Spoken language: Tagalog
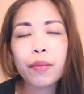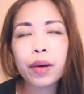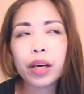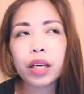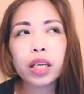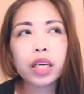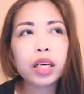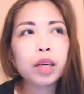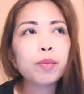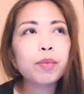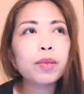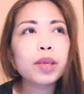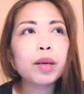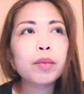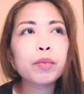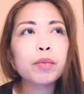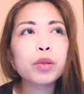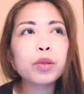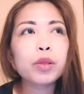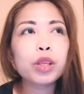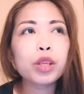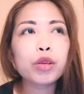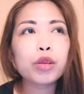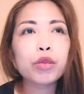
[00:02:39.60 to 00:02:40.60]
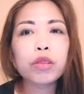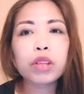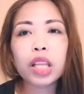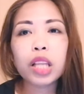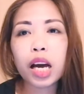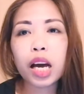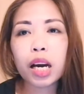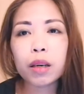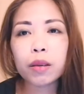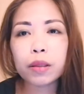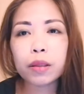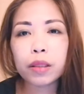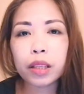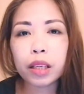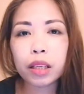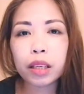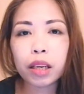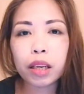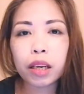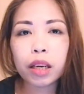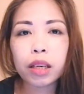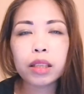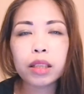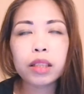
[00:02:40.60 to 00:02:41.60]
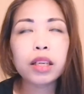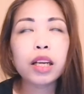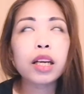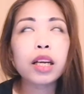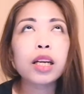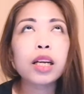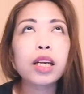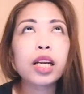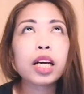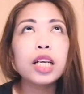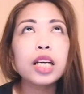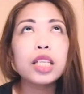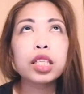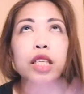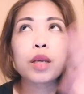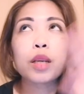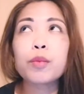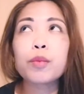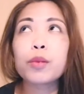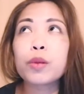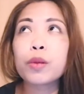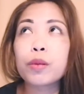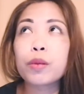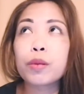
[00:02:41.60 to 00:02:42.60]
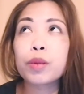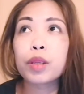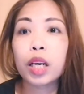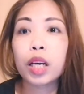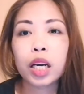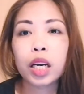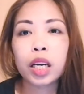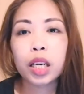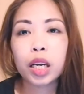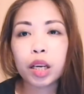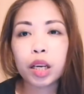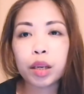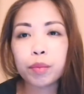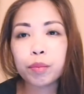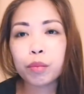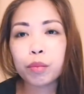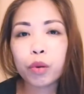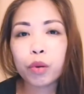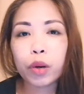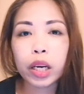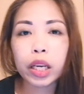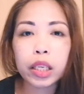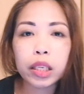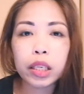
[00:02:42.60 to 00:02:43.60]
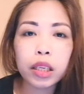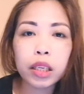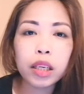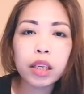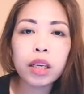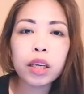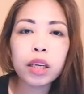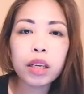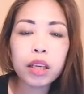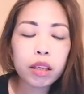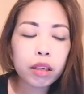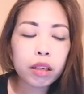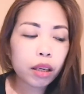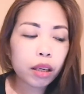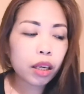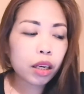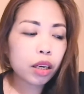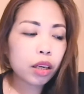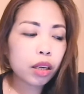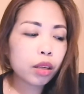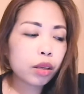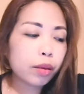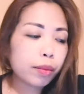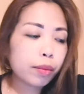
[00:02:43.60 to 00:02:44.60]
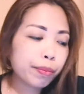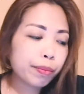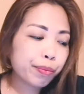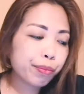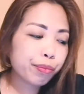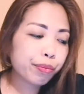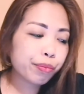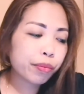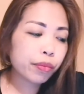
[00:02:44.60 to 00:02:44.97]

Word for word: pakiramdam mo na yung takot na nar- naranasan mo nung nakaraang buwan um,